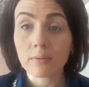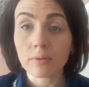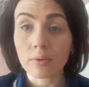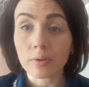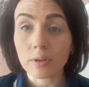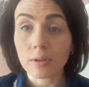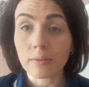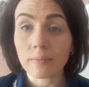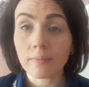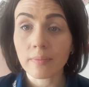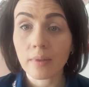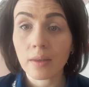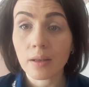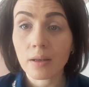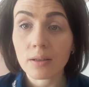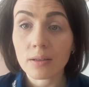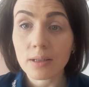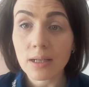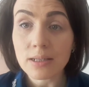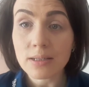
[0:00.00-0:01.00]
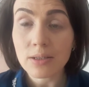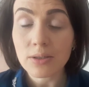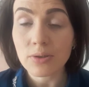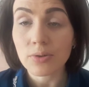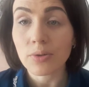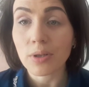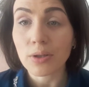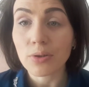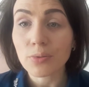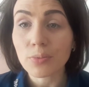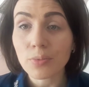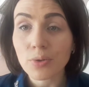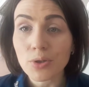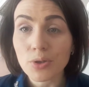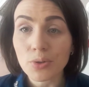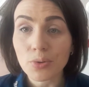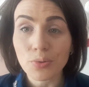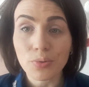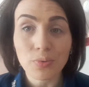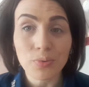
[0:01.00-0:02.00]
Вот разницу, я думаю,
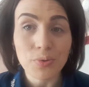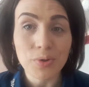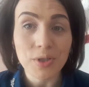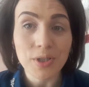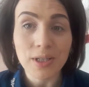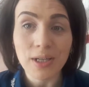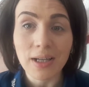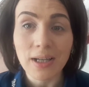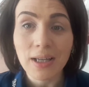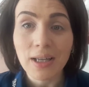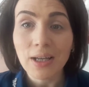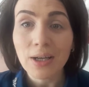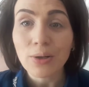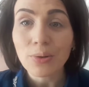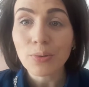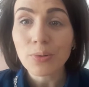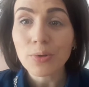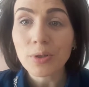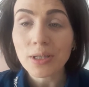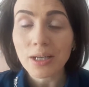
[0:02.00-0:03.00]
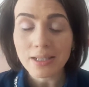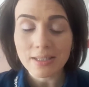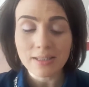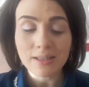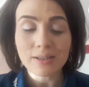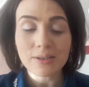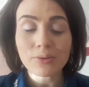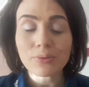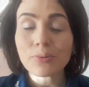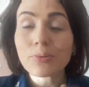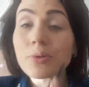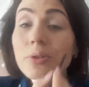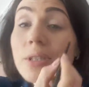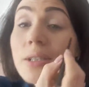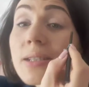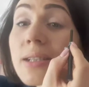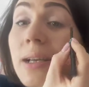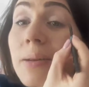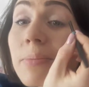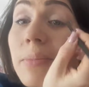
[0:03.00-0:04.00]
что уже, у, разница
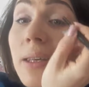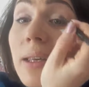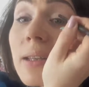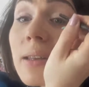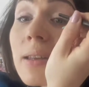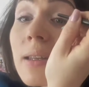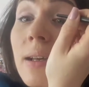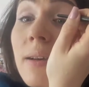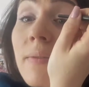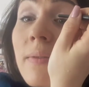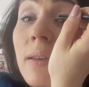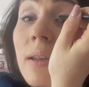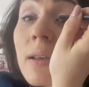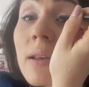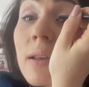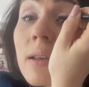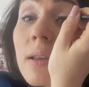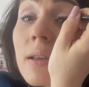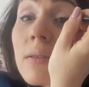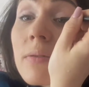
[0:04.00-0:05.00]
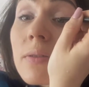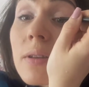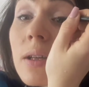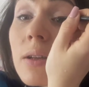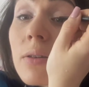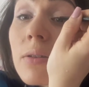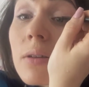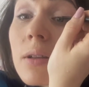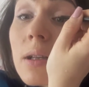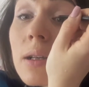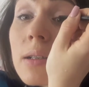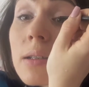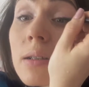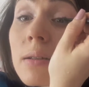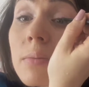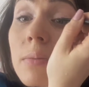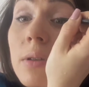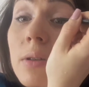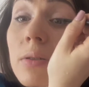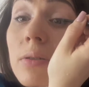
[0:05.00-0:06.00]
уже заметна. И второй
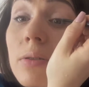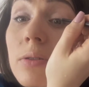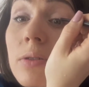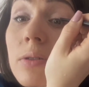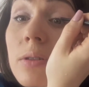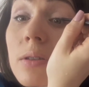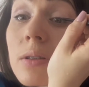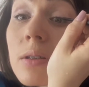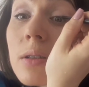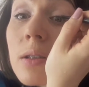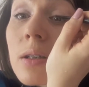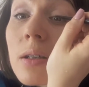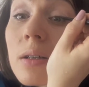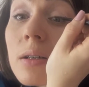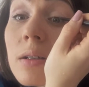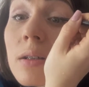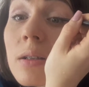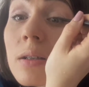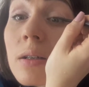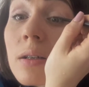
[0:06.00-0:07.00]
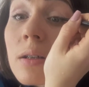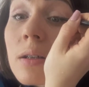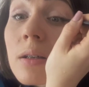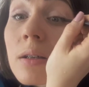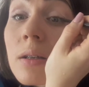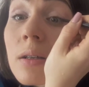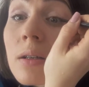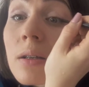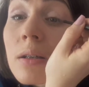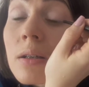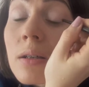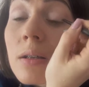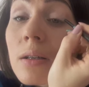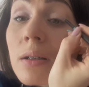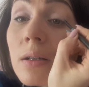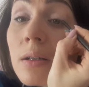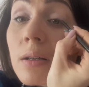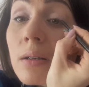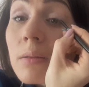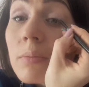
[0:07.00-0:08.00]
глазик мы точно так же
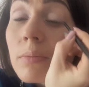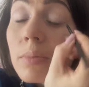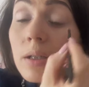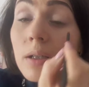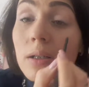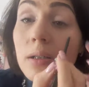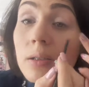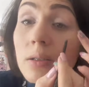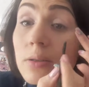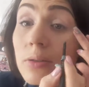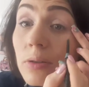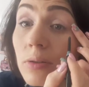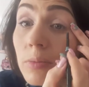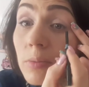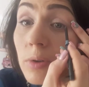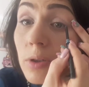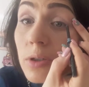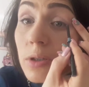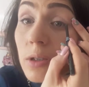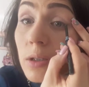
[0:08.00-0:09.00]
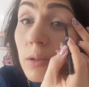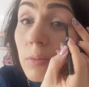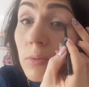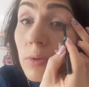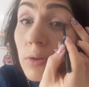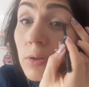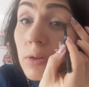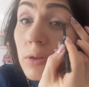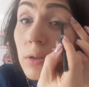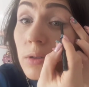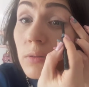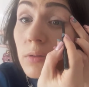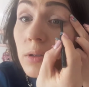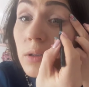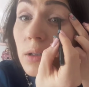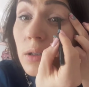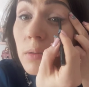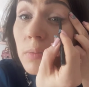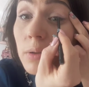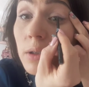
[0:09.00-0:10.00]
прорисовываем. Можно немножечко
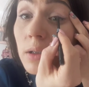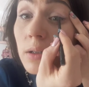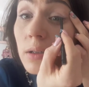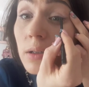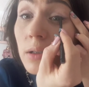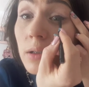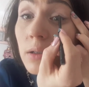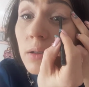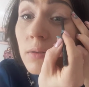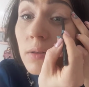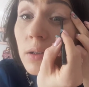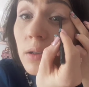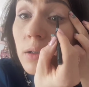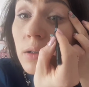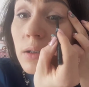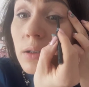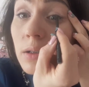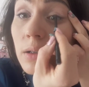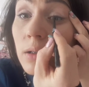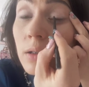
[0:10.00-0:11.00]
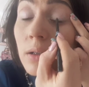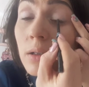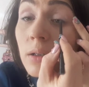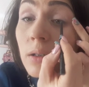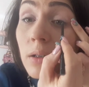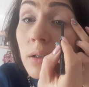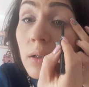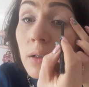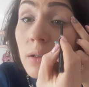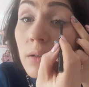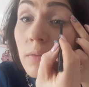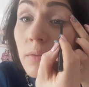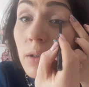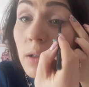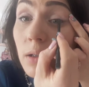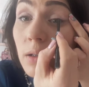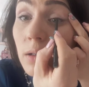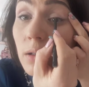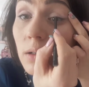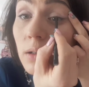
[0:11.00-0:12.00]
вот так придерживать
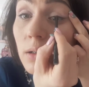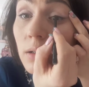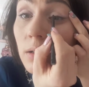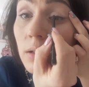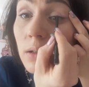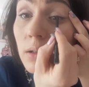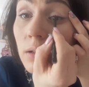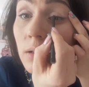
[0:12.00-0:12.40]
века.